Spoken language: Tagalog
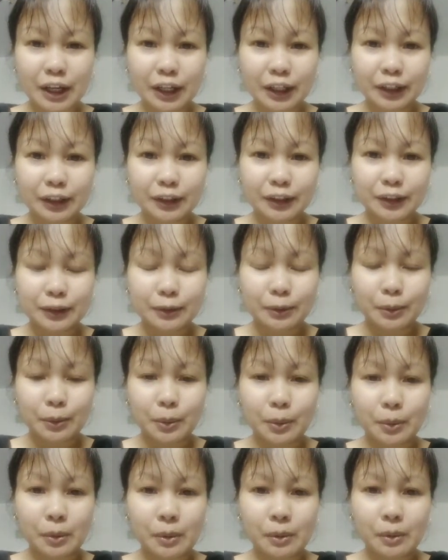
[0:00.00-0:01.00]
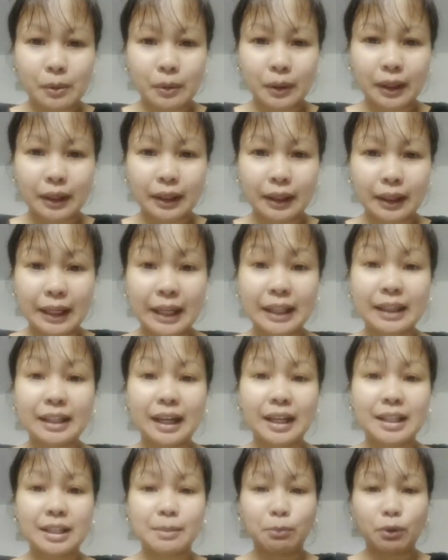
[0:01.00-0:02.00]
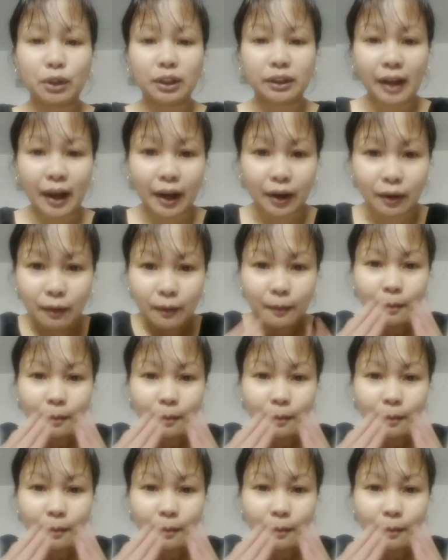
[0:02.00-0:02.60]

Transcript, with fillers: So, Kita-kits po ulit tayo.